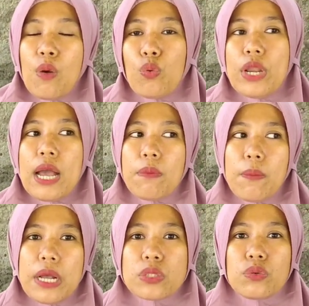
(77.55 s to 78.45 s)
udah
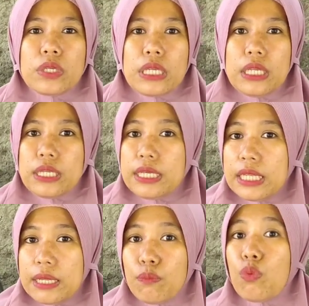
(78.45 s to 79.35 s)
memasuki
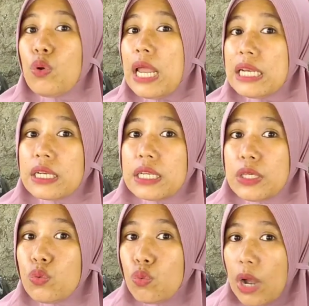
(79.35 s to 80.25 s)
di bulan
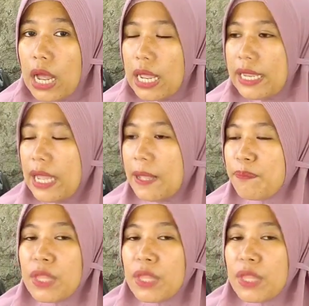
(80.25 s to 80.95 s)
kedua ya